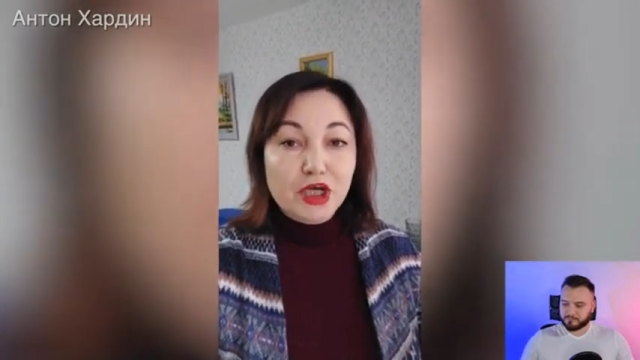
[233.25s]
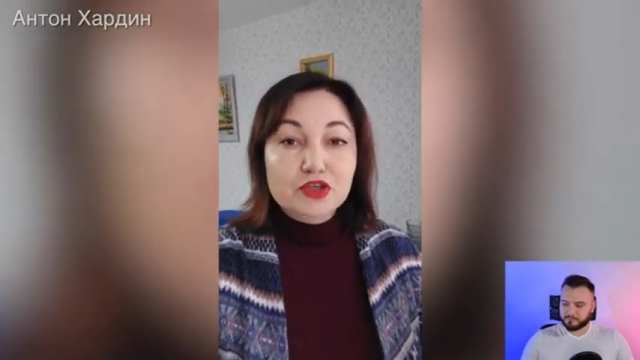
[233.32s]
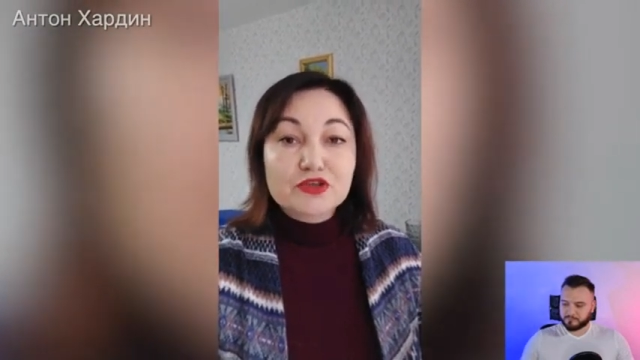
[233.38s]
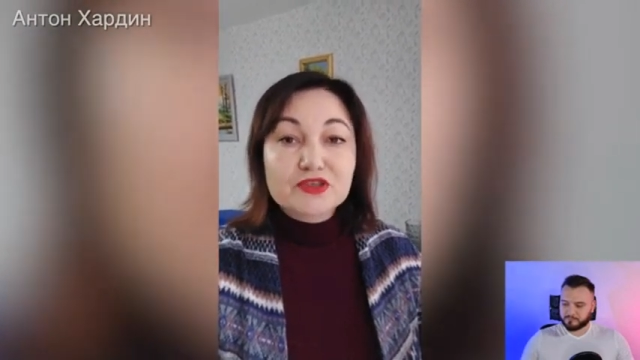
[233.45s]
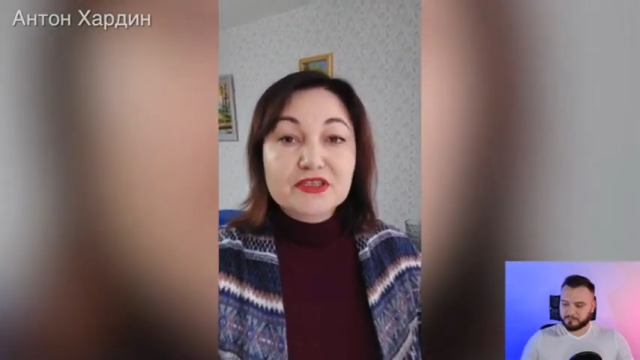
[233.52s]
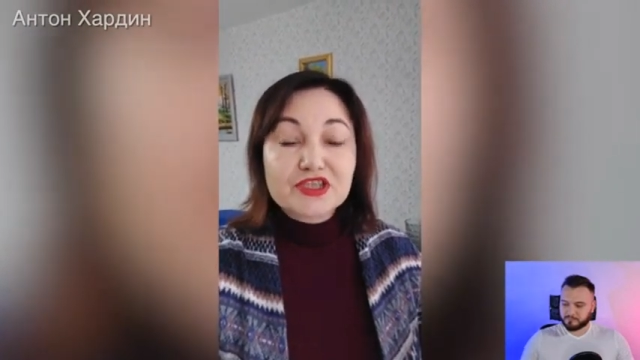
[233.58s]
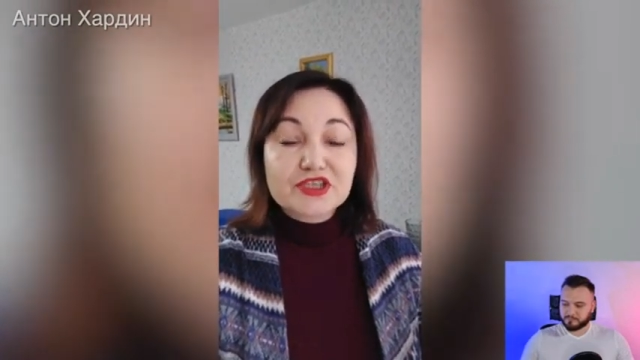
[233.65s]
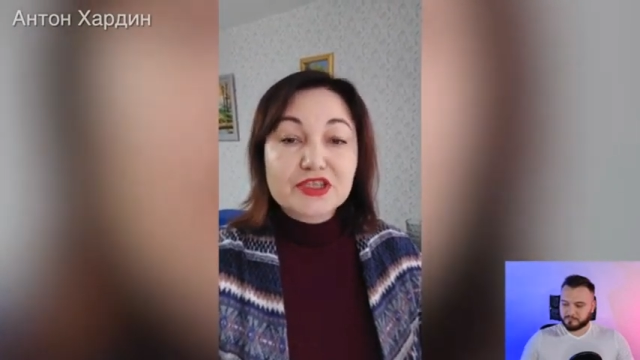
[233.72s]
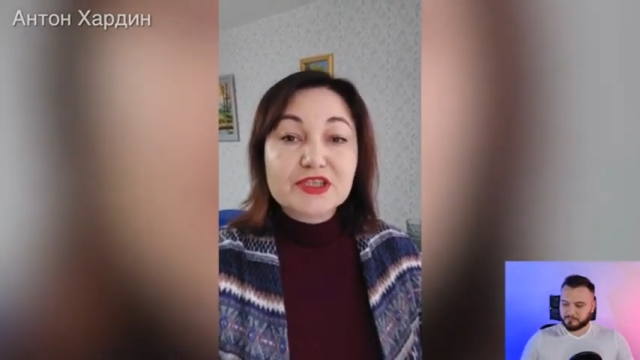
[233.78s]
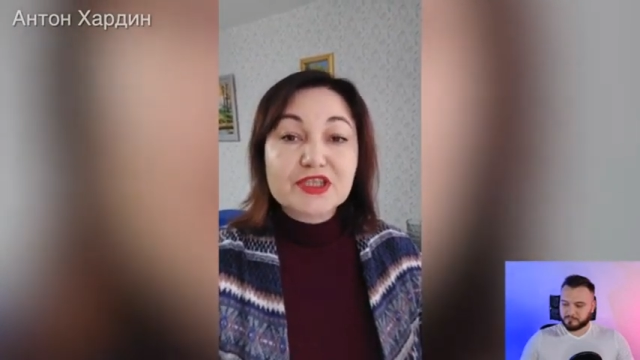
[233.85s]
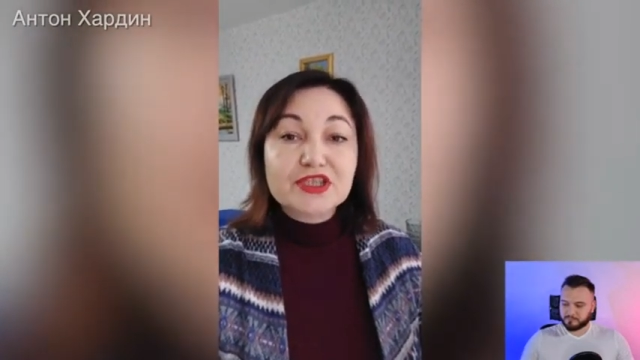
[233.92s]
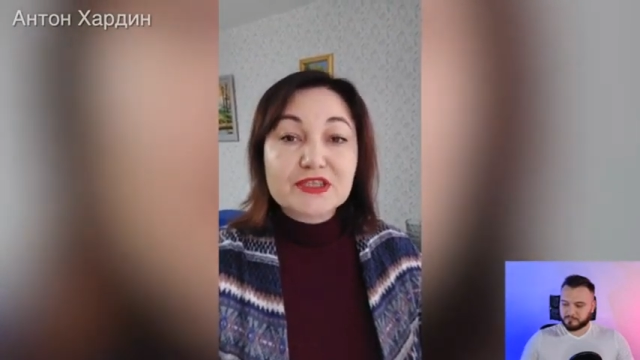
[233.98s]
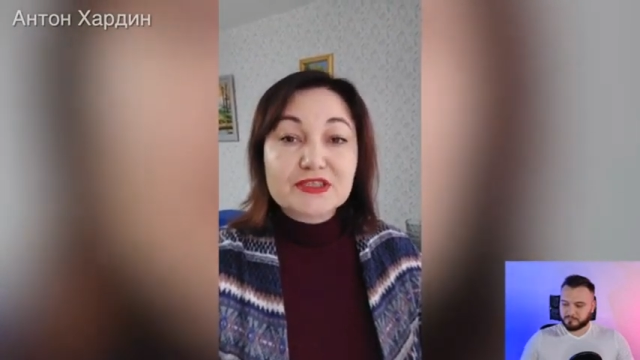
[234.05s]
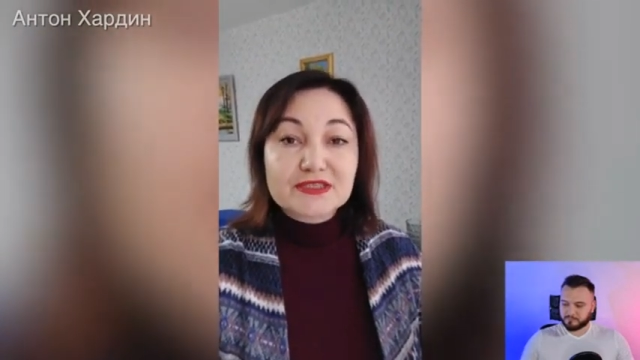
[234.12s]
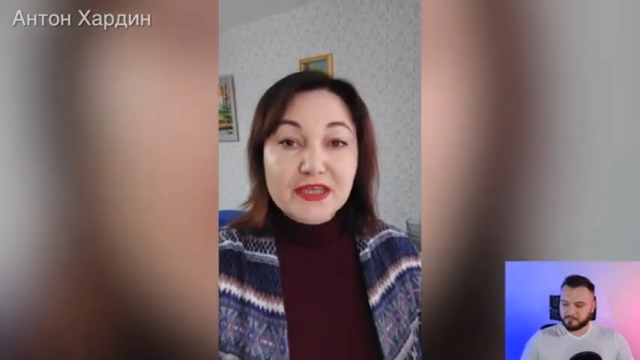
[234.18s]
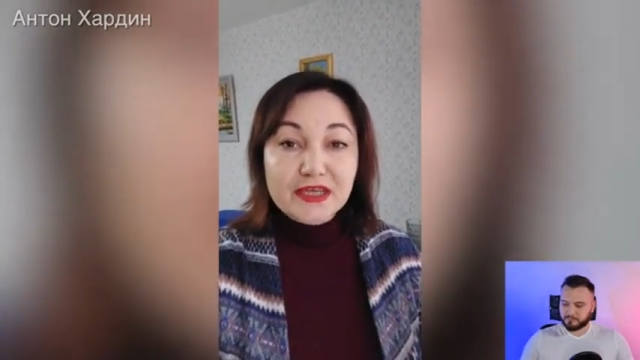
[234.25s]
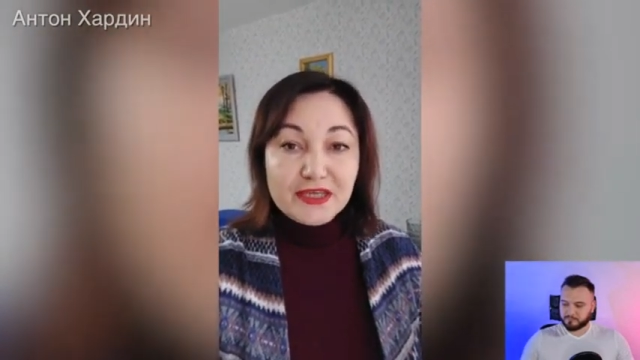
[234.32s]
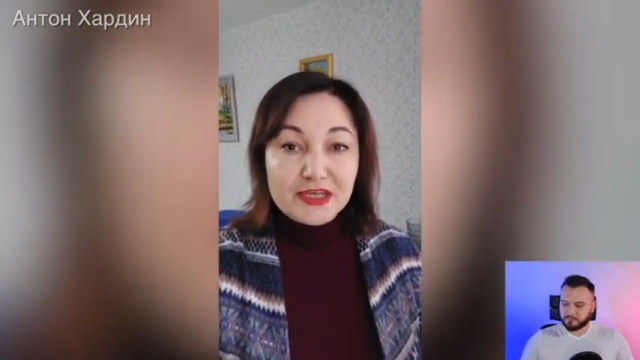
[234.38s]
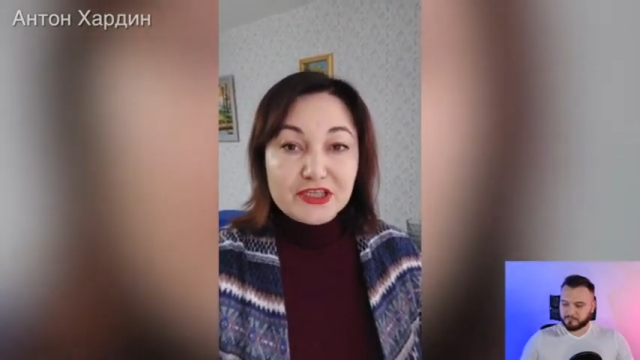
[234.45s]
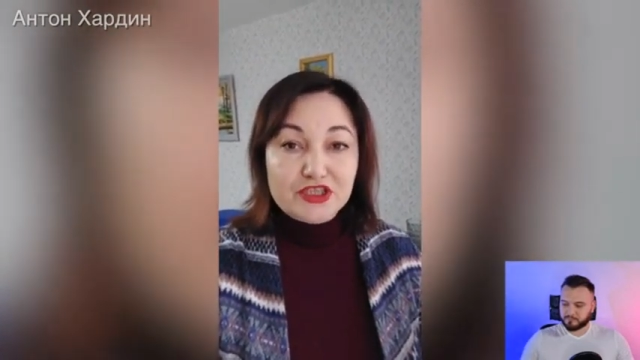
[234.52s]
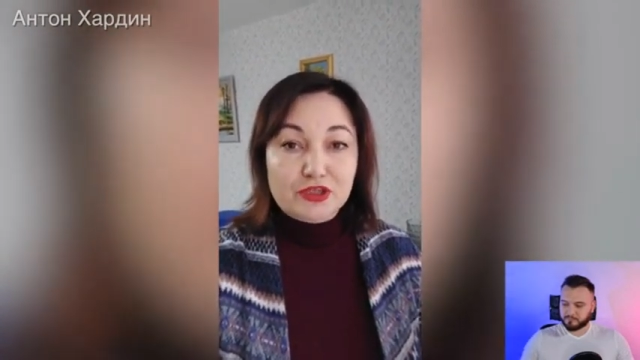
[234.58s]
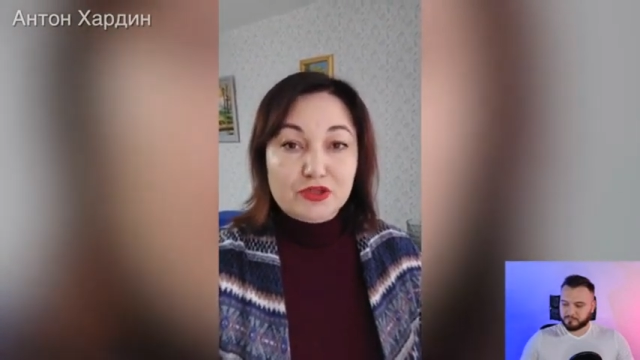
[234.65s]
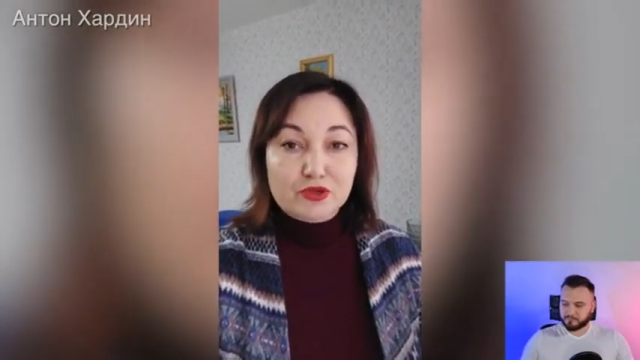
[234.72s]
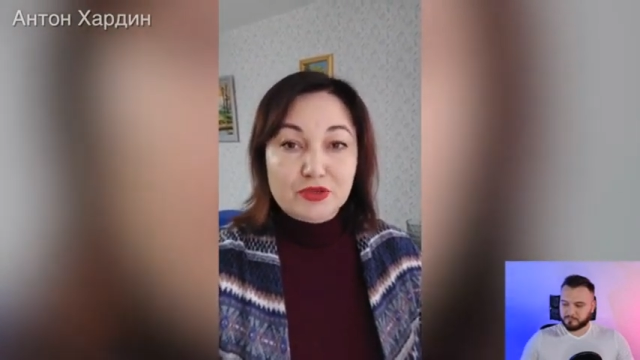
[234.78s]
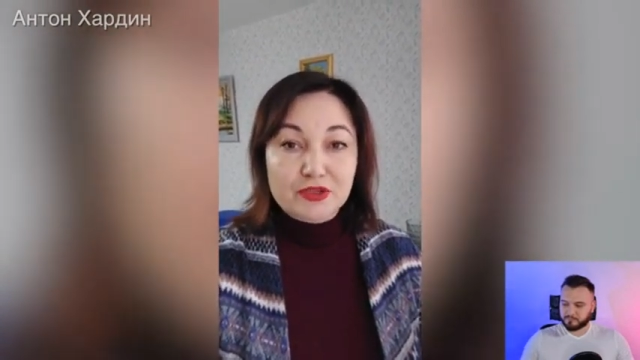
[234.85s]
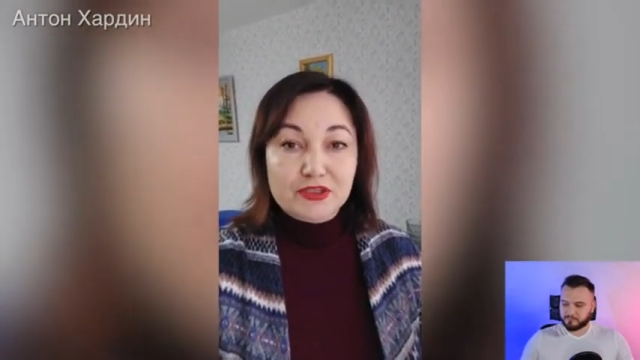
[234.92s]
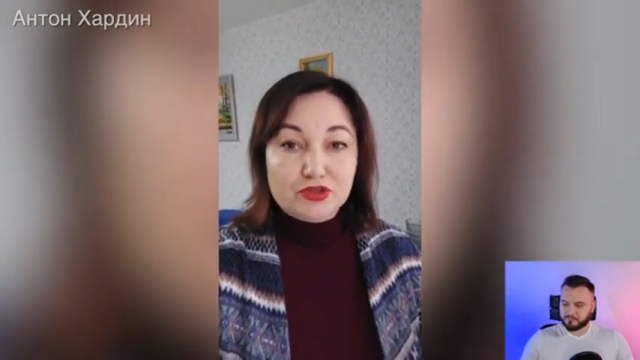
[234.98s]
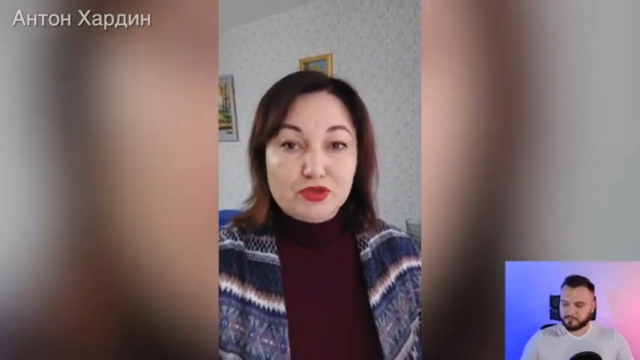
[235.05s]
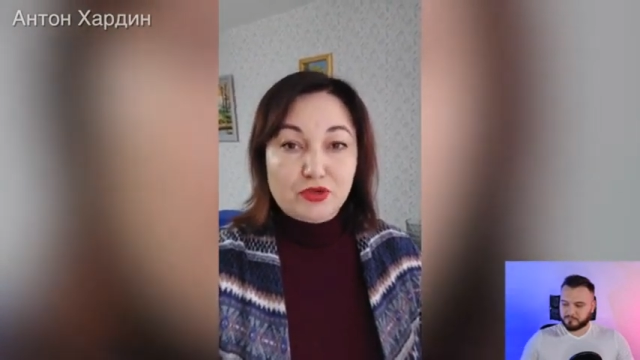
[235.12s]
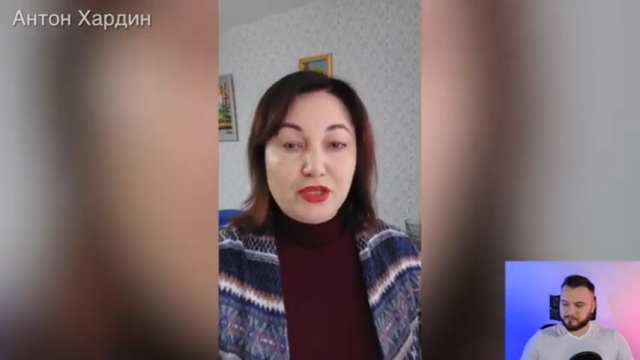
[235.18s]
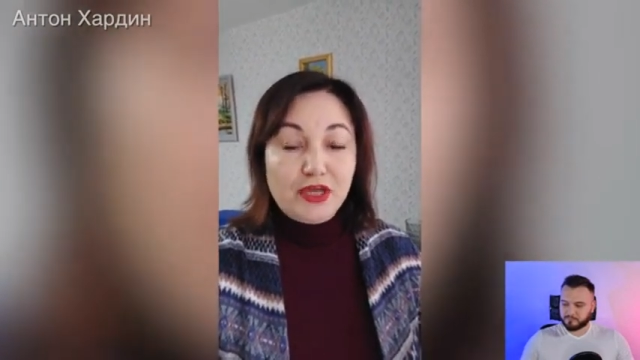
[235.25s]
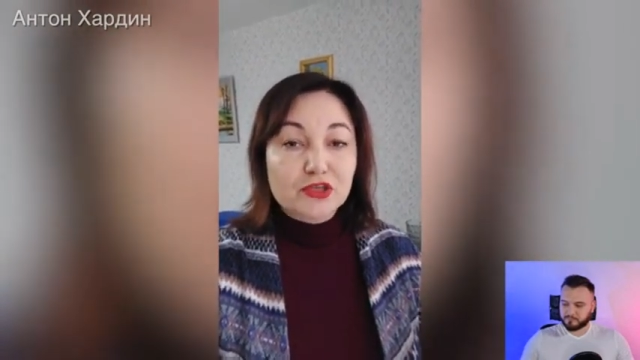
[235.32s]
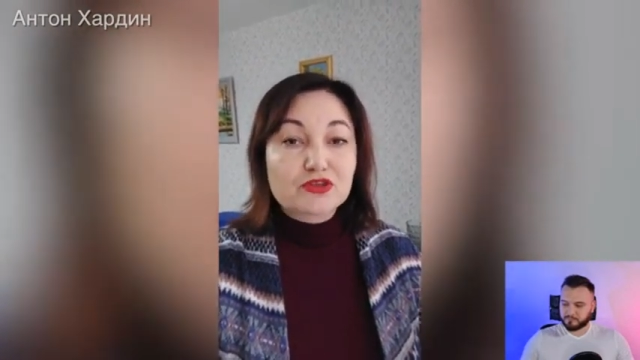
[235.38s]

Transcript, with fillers: то значит это не настоящий круглый стол,